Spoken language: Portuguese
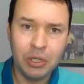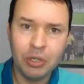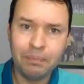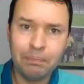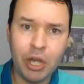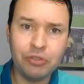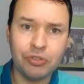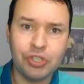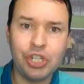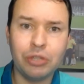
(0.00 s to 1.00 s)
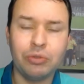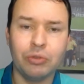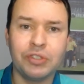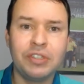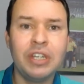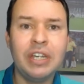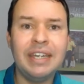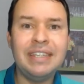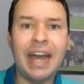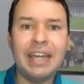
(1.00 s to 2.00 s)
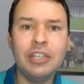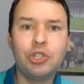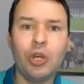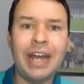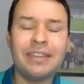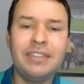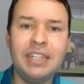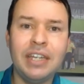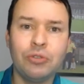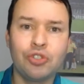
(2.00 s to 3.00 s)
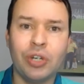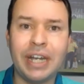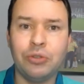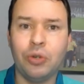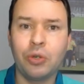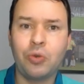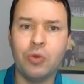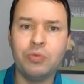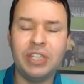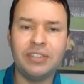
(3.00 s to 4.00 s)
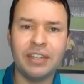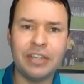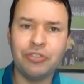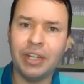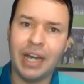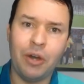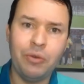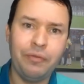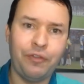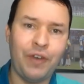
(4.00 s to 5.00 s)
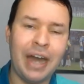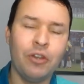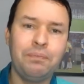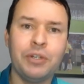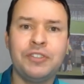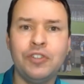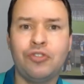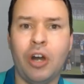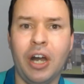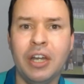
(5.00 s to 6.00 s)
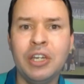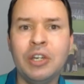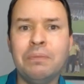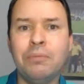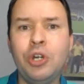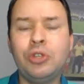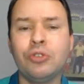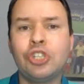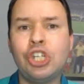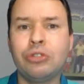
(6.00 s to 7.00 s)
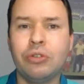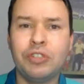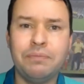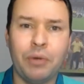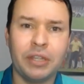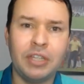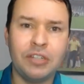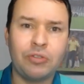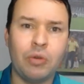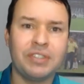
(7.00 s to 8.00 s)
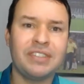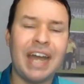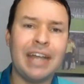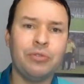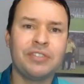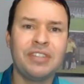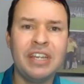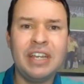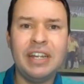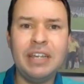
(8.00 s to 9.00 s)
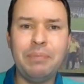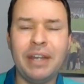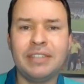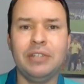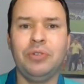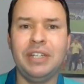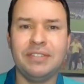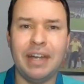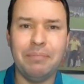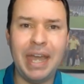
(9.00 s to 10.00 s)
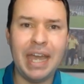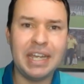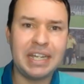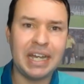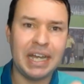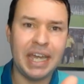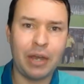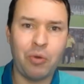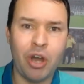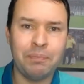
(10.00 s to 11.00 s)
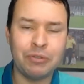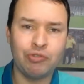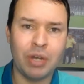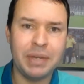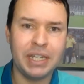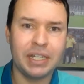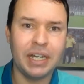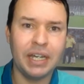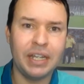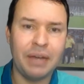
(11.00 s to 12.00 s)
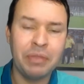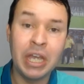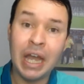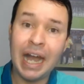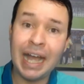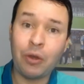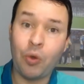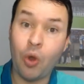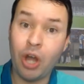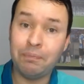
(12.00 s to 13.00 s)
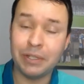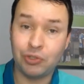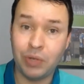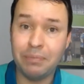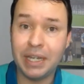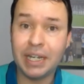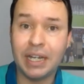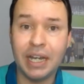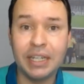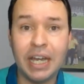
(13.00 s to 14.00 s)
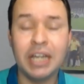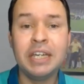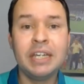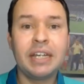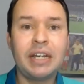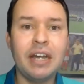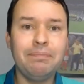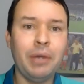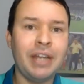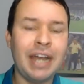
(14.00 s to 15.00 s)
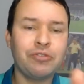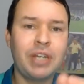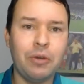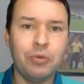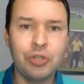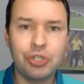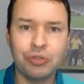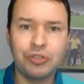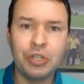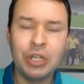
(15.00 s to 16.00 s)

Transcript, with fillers: Pois os títulos e a idolatria do jogador com o Internacional falam por si só muitos títulos importantes conquistados, Libertadores da América, Recopa Sul-Americana, a Copa Sul-Americana, Campeonatos Gaúchos,